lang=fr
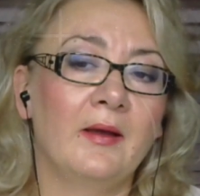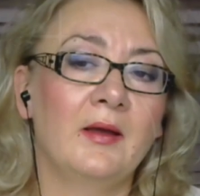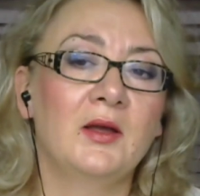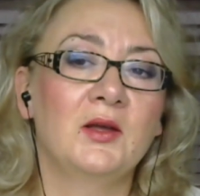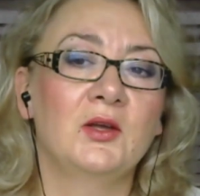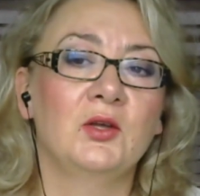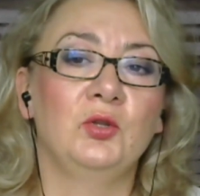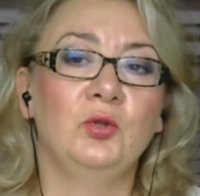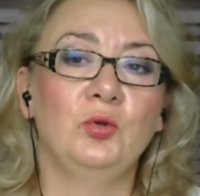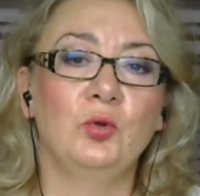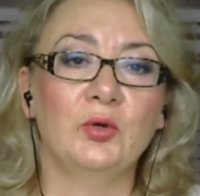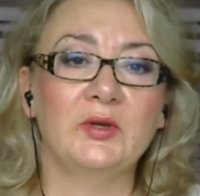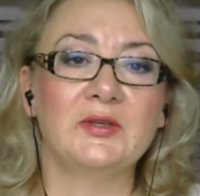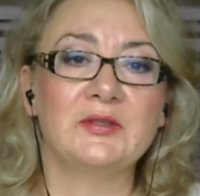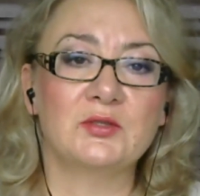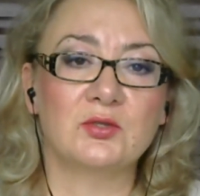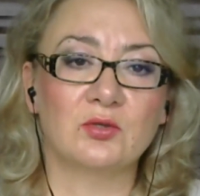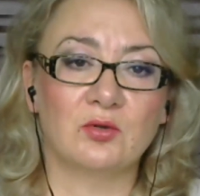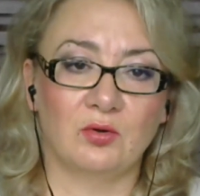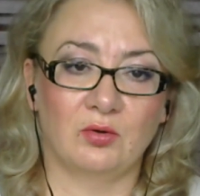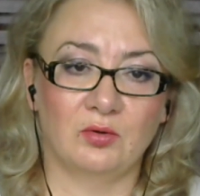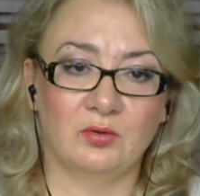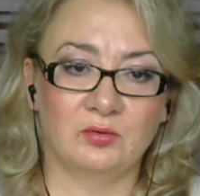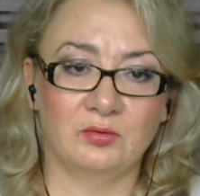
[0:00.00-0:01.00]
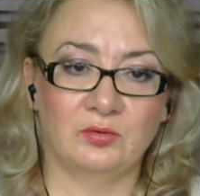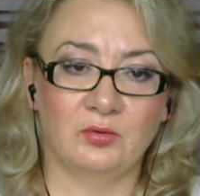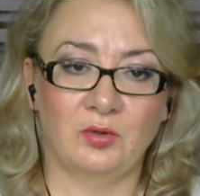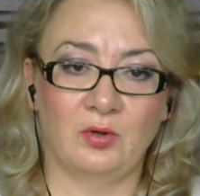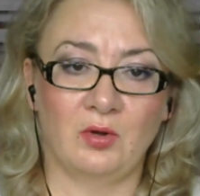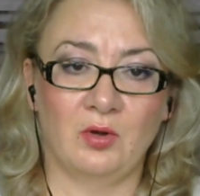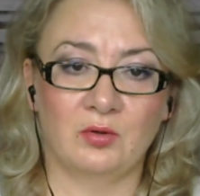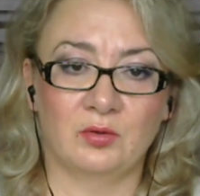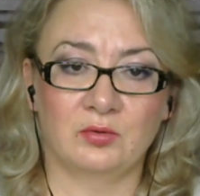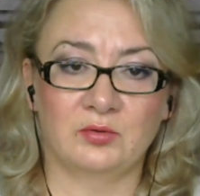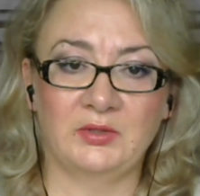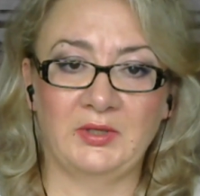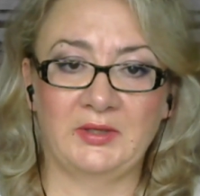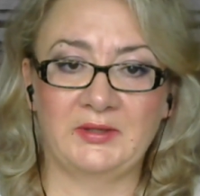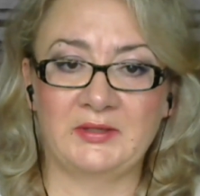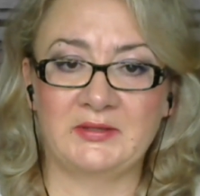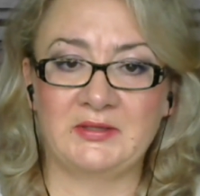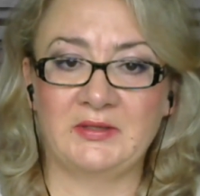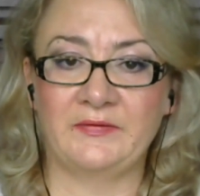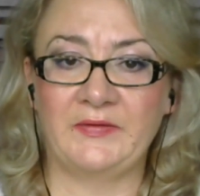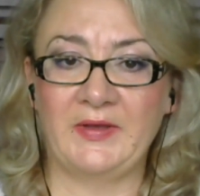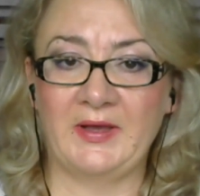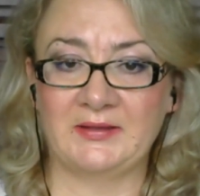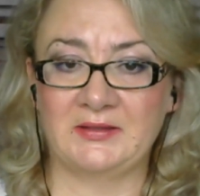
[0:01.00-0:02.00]
nous risquons de rencontrer des
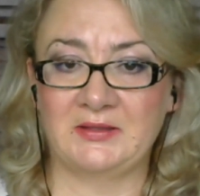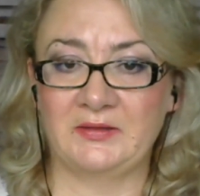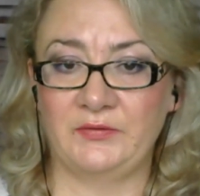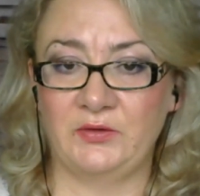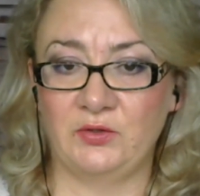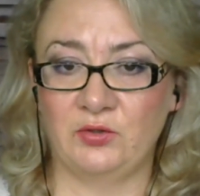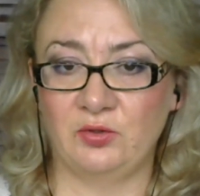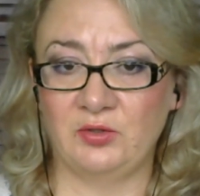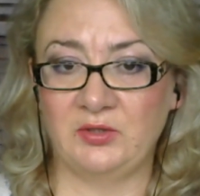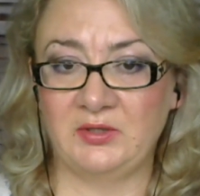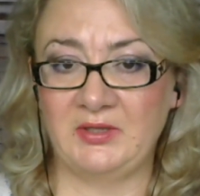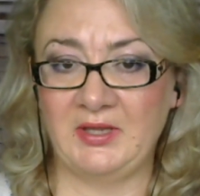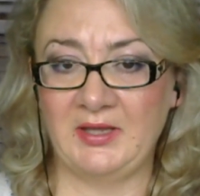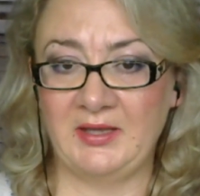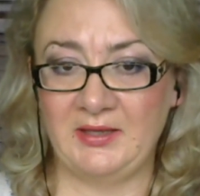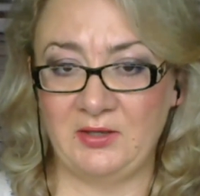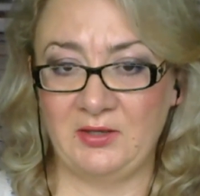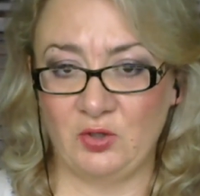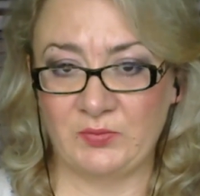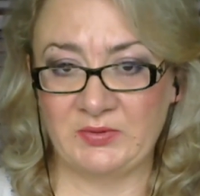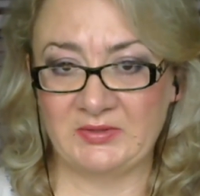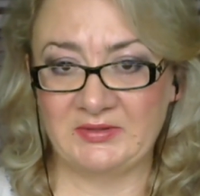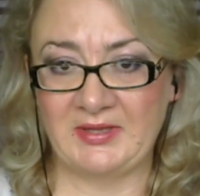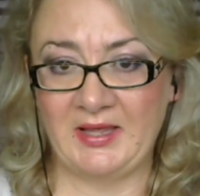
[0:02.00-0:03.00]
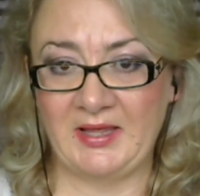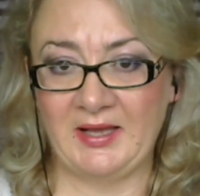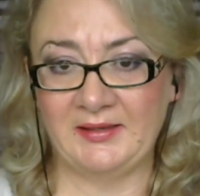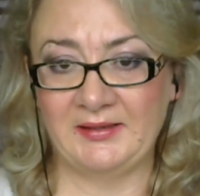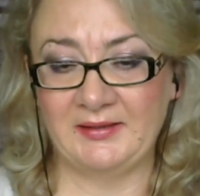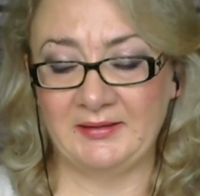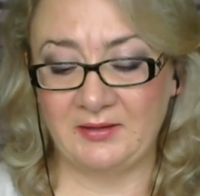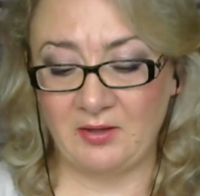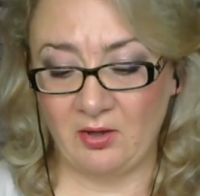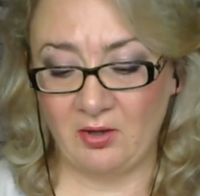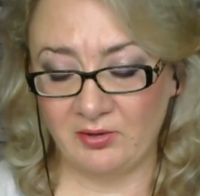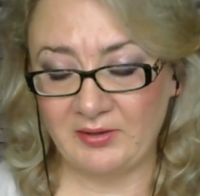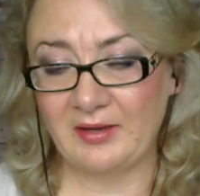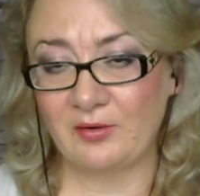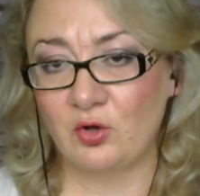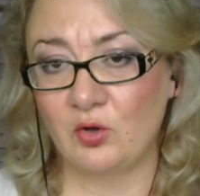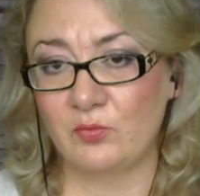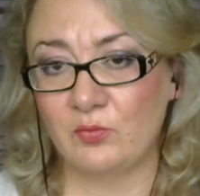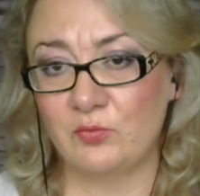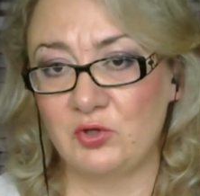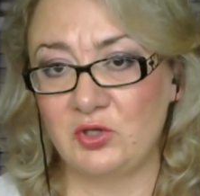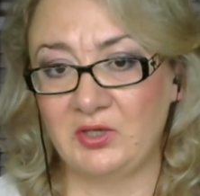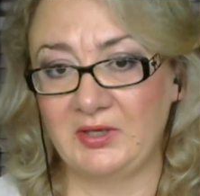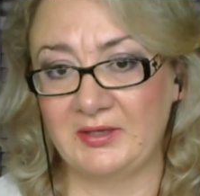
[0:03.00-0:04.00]
diverses difficultés et obstacles dans la
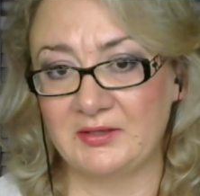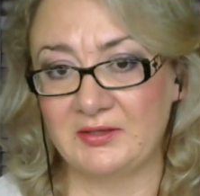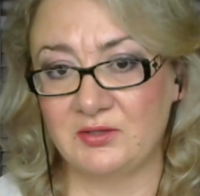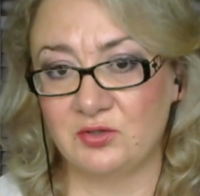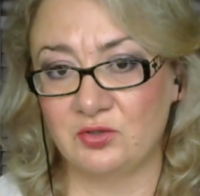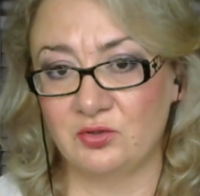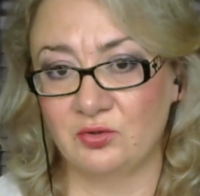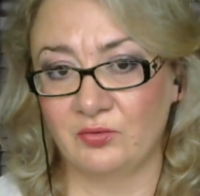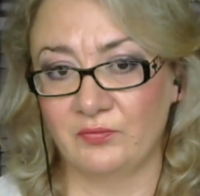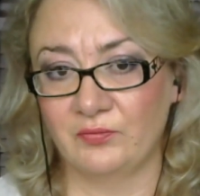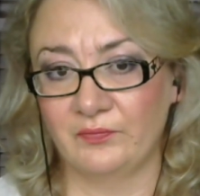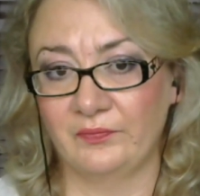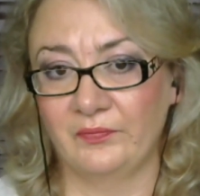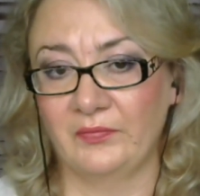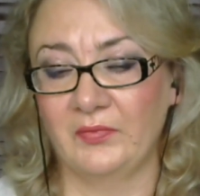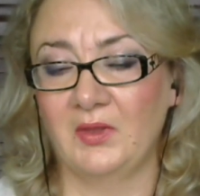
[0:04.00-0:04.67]
communication.